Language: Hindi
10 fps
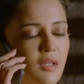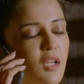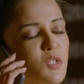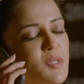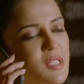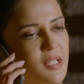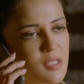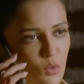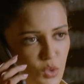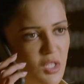करिश्मा सिंह ऐसा
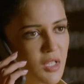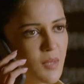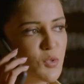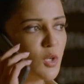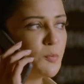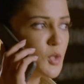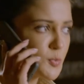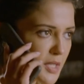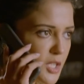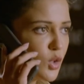कुछ नहीं आई एम श्योर
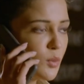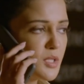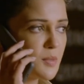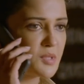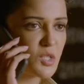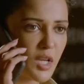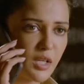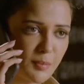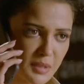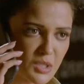पुष्पा जी को भी जब सच्चाई का
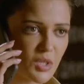पता